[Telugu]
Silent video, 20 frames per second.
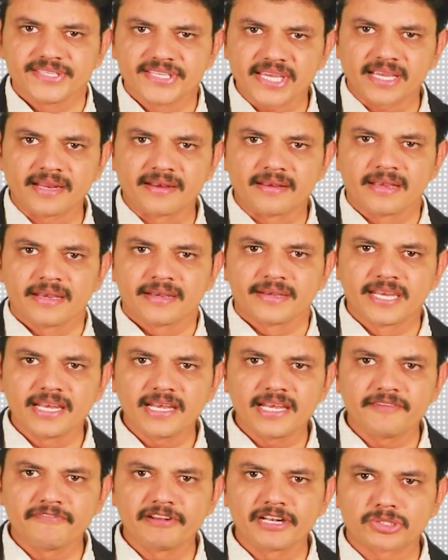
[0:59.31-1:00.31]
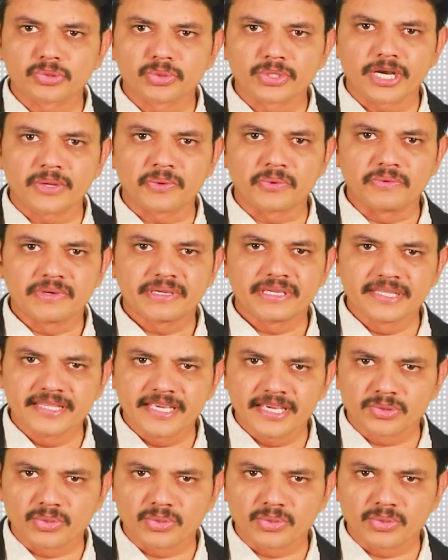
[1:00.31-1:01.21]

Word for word: జగన్ ఢిల్లీ వెళ్తుండడం ఇదే